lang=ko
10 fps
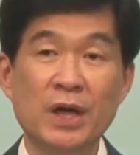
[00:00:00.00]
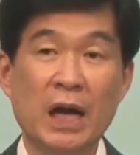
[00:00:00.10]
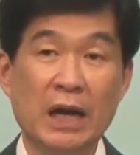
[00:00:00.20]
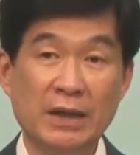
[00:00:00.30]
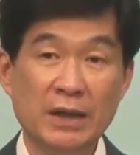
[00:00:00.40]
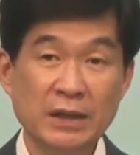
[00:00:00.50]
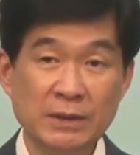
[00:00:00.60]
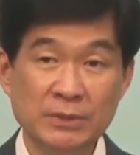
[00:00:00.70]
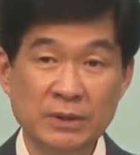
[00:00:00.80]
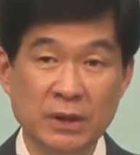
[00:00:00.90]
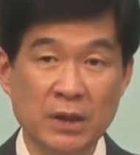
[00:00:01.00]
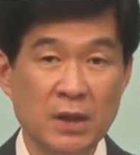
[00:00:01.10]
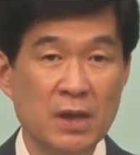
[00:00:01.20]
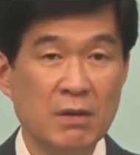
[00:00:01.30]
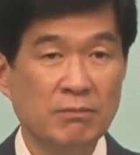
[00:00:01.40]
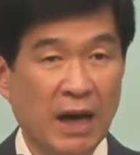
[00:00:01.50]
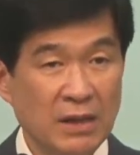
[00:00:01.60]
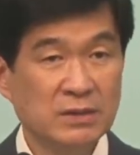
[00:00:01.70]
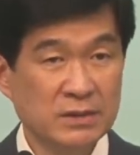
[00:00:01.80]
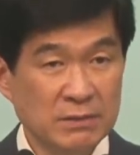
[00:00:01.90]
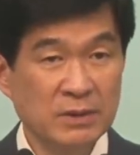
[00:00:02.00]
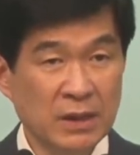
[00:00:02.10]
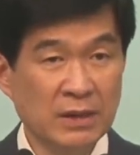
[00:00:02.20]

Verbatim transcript: 하나님은 말씀을